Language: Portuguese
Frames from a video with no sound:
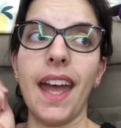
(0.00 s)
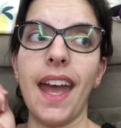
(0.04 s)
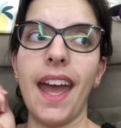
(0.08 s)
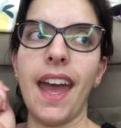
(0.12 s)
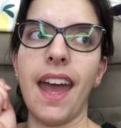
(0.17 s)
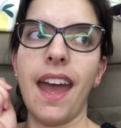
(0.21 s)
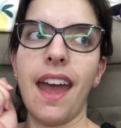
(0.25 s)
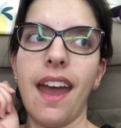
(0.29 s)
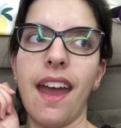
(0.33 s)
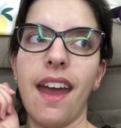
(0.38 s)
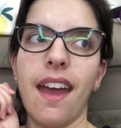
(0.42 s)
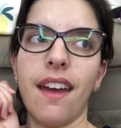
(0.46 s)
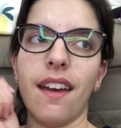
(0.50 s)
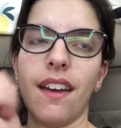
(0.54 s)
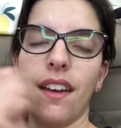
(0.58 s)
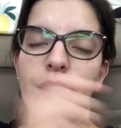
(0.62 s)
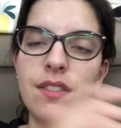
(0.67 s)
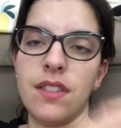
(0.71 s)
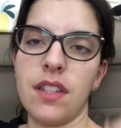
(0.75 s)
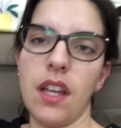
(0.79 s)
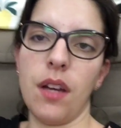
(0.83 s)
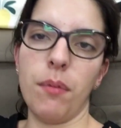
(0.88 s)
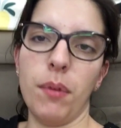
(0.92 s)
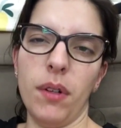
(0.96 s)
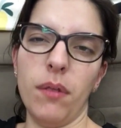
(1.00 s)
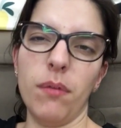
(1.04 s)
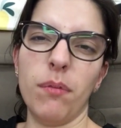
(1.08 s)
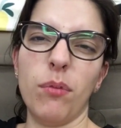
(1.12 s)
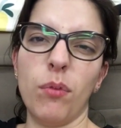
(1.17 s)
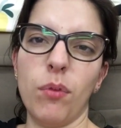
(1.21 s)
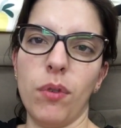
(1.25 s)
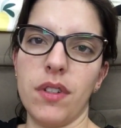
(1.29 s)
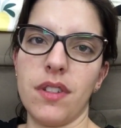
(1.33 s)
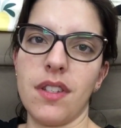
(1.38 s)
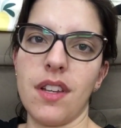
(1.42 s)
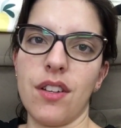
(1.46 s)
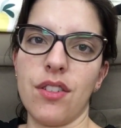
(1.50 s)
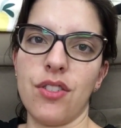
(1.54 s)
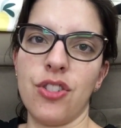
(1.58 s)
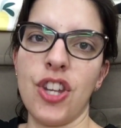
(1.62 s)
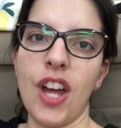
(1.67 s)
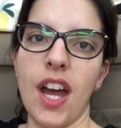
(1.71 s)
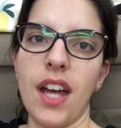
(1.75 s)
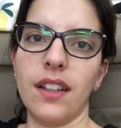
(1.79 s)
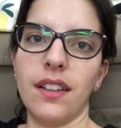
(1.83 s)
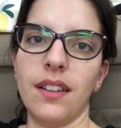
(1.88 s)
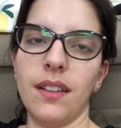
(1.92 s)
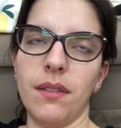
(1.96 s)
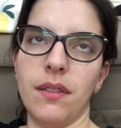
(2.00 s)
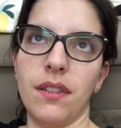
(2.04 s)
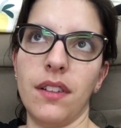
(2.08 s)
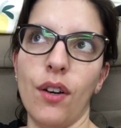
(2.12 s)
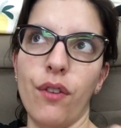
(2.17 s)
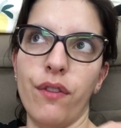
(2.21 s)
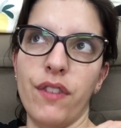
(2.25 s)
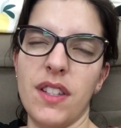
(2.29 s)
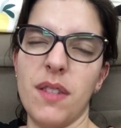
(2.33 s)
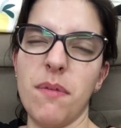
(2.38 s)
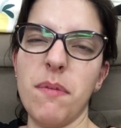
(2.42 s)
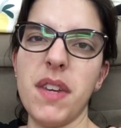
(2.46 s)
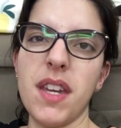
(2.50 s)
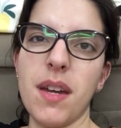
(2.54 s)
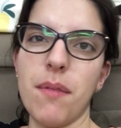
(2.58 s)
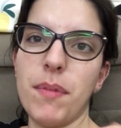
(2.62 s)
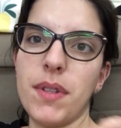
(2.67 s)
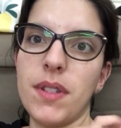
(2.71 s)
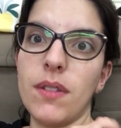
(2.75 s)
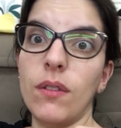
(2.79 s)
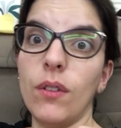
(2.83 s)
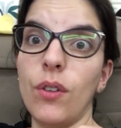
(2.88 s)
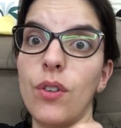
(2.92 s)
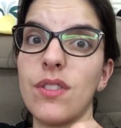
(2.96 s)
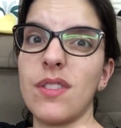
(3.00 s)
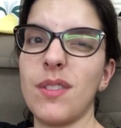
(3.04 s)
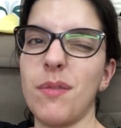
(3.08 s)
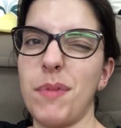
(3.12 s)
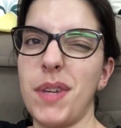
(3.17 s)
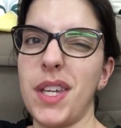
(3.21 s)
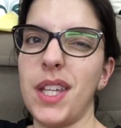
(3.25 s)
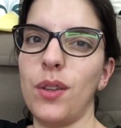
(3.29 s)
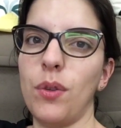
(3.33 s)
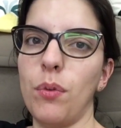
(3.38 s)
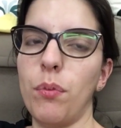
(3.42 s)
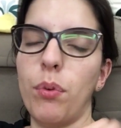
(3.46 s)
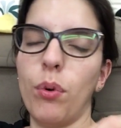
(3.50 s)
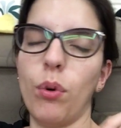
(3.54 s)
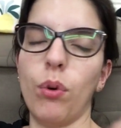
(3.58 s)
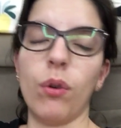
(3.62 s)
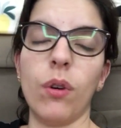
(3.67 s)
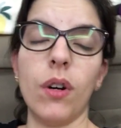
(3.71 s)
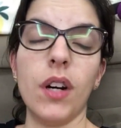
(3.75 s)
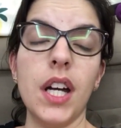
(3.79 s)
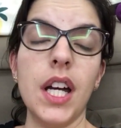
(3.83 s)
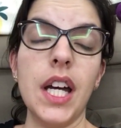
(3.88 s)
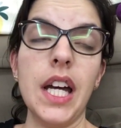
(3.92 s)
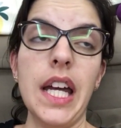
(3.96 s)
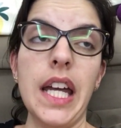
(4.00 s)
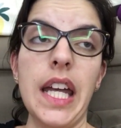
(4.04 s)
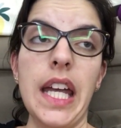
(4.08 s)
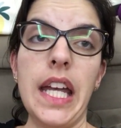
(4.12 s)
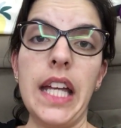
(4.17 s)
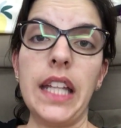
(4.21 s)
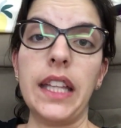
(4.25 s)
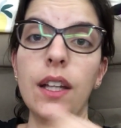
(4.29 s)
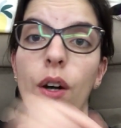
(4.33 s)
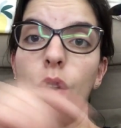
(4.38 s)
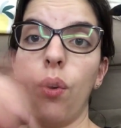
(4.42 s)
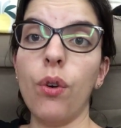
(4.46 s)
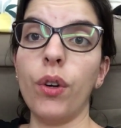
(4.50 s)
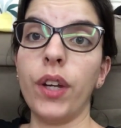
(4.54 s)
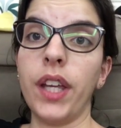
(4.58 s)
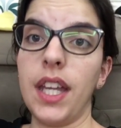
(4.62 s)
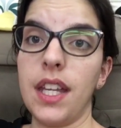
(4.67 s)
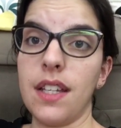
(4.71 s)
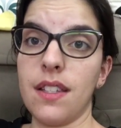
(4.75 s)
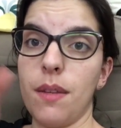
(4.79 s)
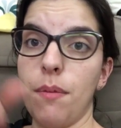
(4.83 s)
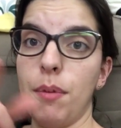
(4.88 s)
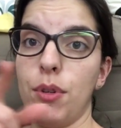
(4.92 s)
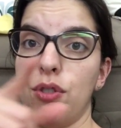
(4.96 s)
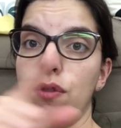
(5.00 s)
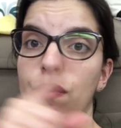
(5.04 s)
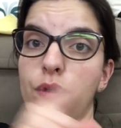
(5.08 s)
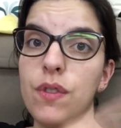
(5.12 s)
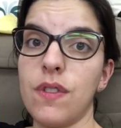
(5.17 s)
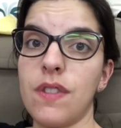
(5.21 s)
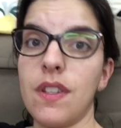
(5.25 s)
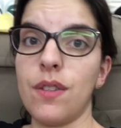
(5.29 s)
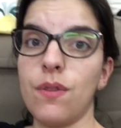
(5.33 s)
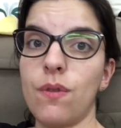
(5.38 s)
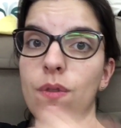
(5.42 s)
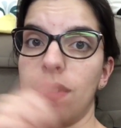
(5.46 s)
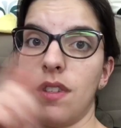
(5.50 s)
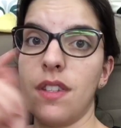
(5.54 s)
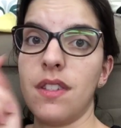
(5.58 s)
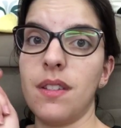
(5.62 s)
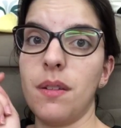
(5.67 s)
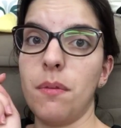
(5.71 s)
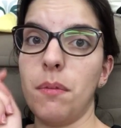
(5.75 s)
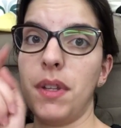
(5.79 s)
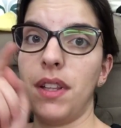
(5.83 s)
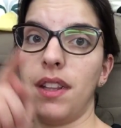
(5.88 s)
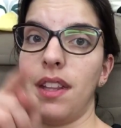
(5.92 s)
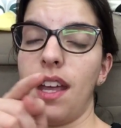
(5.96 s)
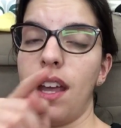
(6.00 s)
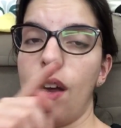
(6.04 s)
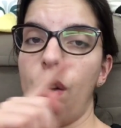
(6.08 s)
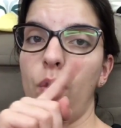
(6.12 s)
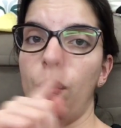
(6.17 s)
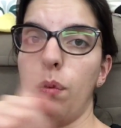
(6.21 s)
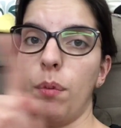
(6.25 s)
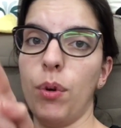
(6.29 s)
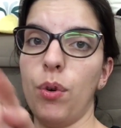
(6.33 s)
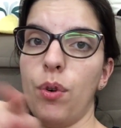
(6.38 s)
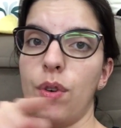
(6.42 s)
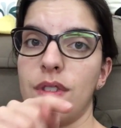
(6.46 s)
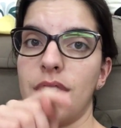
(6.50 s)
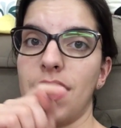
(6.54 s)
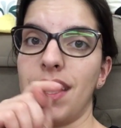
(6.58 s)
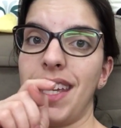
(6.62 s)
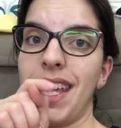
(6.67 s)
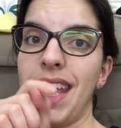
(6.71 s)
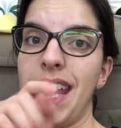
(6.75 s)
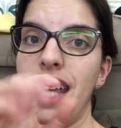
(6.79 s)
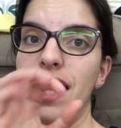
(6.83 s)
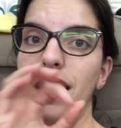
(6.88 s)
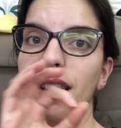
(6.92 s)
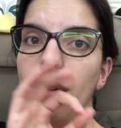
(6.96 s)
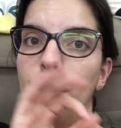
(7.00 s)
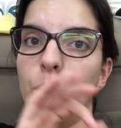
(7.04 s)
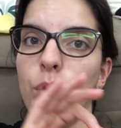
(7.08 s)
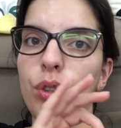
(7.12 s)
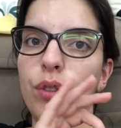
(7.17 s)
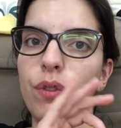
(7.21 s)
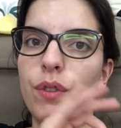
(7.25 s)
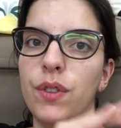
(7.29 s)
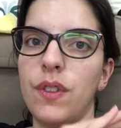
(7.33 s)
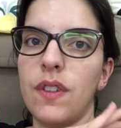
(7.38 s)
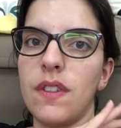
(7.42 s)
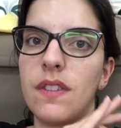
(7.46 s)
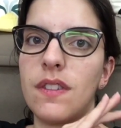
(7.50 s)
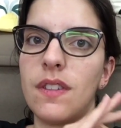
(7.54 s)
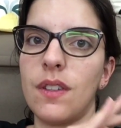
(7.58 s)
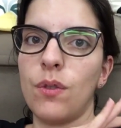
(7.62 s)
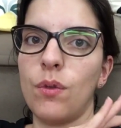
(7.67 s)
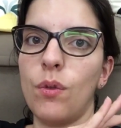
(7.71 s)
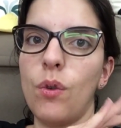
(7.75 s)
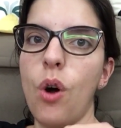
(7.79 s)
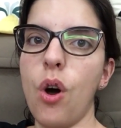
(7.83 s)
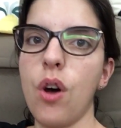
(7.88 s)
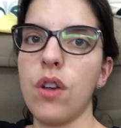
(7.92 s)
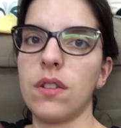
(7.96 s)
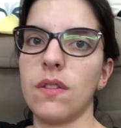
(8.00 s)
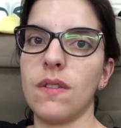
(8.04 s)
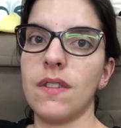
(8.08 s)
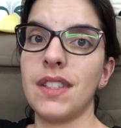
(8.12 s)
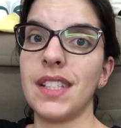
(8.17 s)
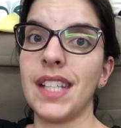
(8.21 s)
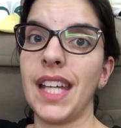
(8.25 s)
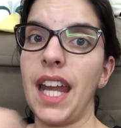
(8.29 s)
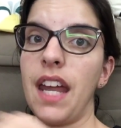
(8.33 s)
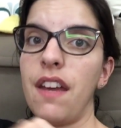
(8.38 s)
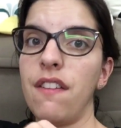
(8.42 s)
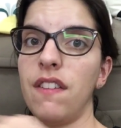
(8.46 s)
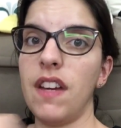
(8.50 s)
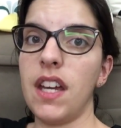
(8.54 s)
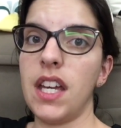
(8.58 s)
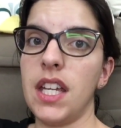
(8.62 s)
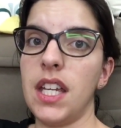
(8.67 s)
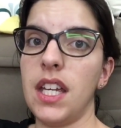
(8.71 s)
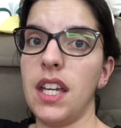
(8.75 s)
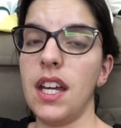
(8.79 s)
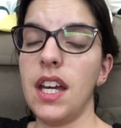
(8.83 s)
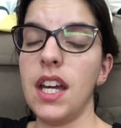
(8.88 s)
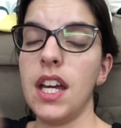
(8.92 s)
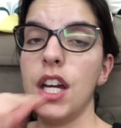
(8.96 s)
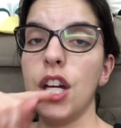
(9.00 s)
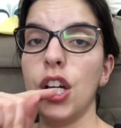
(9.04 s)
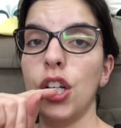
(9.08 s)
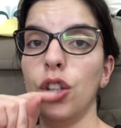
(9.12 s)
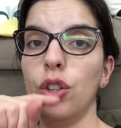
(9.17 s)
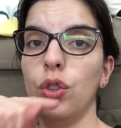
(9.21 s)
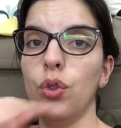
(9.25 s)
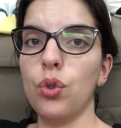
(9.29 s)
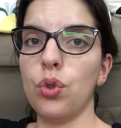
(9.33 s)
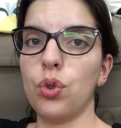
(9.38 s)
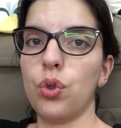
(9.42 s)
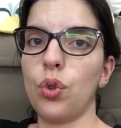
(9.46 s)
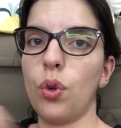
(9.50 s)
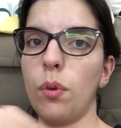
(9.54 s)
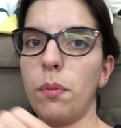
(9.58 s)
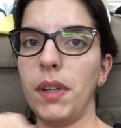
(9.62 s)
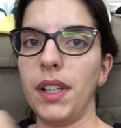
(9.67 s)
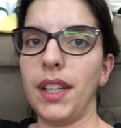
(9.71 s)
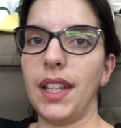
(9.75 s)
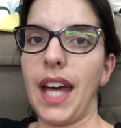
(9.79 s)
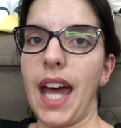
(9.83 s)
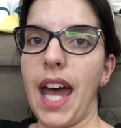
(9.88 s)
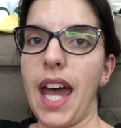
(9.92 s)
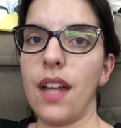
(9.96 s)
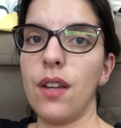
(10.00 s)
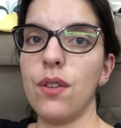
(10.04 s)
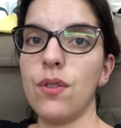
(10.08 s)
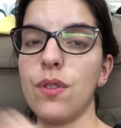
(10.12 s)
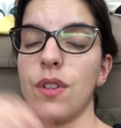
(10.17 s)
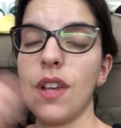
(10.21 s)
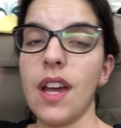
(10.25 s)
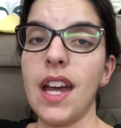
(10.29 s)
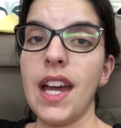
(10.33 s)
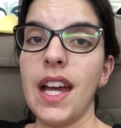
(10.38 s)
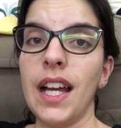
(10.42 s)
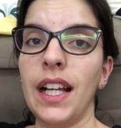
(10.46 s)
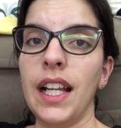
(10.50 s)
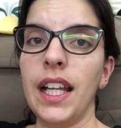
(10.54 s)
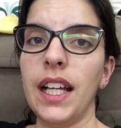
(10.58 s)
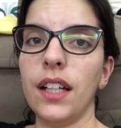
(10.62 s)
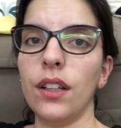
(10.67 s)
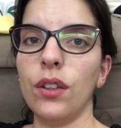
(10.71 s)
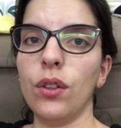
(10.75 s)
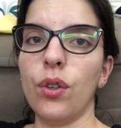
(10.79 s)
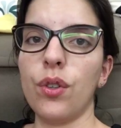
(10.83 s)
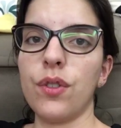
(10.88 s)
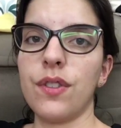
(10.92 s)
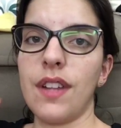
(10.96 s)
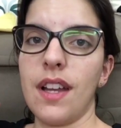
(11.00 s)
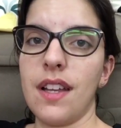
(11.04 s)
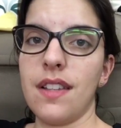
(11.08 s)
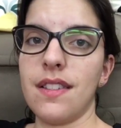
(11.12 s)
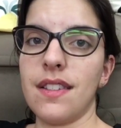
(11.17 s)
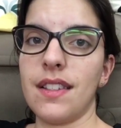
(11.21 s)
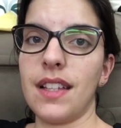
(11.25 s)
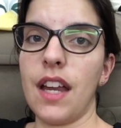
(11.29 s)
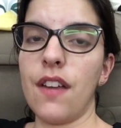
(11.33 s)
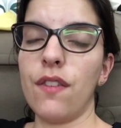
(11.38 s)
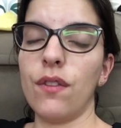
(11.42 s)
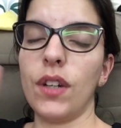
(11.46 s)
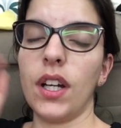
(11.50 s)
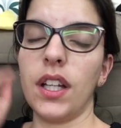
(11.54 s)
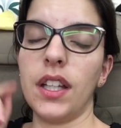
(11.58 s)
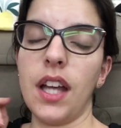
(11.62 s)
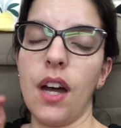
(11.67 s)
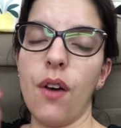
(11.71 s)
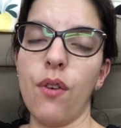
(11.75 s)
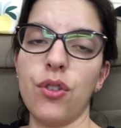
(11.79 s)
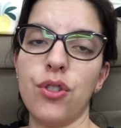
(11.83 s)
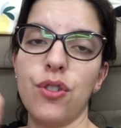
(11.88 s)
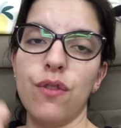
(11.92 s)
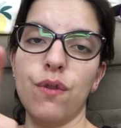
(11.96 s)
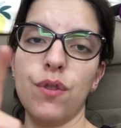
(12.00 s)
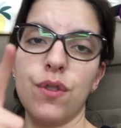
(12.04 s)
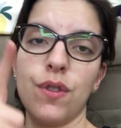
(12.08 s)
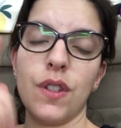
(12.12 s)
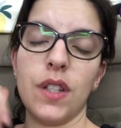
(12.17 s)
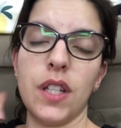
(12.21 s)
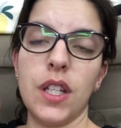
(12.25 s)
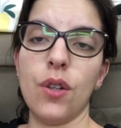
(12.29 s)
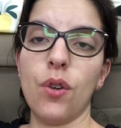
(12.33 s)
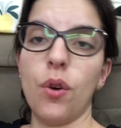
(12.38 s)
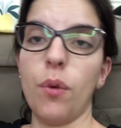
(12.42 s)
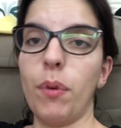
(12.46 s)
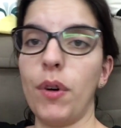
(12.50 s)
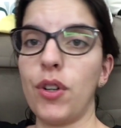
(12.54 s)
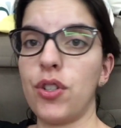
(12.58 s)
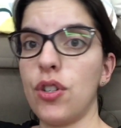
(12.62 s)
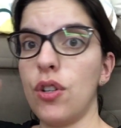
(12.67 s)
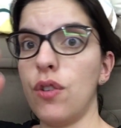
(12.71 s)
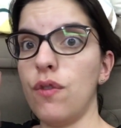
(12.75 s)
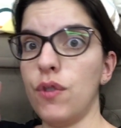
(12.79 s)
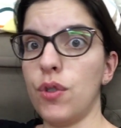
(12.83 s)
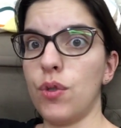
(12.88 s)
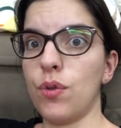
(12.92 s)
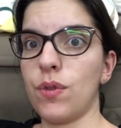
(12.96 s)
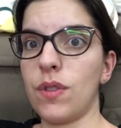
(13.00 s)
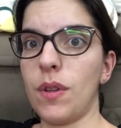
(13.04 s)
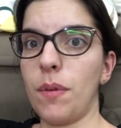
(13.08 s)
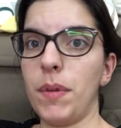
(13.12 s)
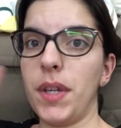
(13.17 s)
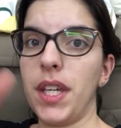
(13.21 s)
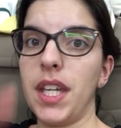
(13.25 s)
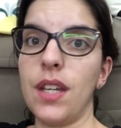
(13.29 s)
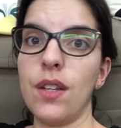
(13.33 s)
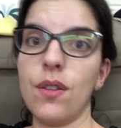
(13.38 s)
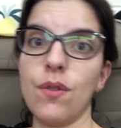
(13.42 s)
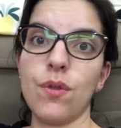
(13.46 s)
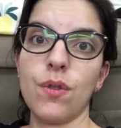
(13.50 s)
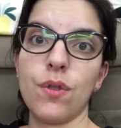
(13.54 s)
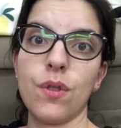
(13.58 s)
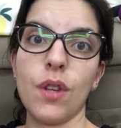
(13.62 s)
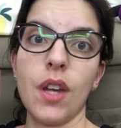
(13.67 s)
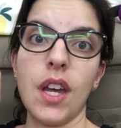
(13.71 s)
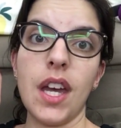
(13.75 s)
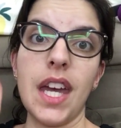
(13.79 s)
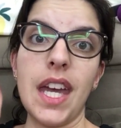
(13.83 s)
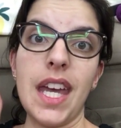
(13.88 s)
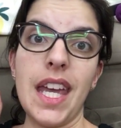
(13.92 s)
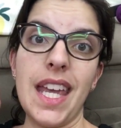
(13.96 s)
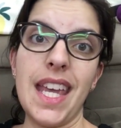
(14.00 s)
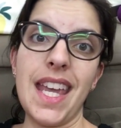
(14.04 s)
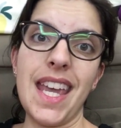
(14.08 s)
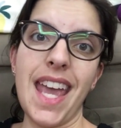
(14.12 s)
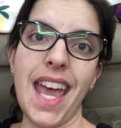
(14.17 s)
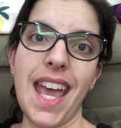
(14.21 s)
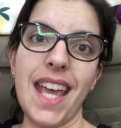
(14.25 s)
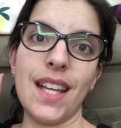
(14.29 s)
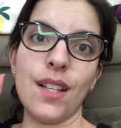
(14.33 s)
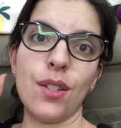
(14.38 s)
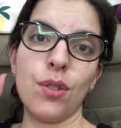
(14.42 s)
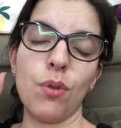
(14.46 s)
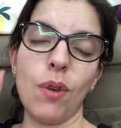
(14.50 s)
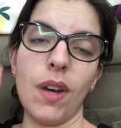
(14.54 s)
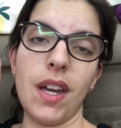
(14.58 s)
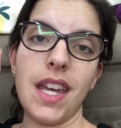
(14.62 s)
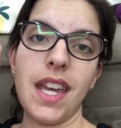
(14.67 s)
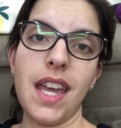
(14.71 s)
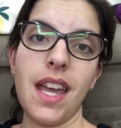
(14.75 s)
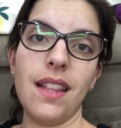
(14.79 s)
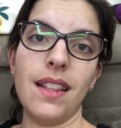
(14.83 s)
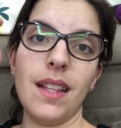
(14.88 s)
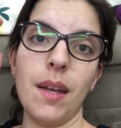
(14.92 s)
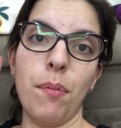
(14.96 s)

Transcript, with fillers: É, eu sei, uma coisa chata, talvez minha, mas é um negócio que me irrita um pouco. Então eu queria saber de vocês, vocês também têm alguma coisa que irrita muito vocês que vocês não gostam? Escreve aí nos comentários. Clica no gostei, se inscreve no canal, ativa o sininho, compartilha o vídeo com os amiguinhos. E é isso aí.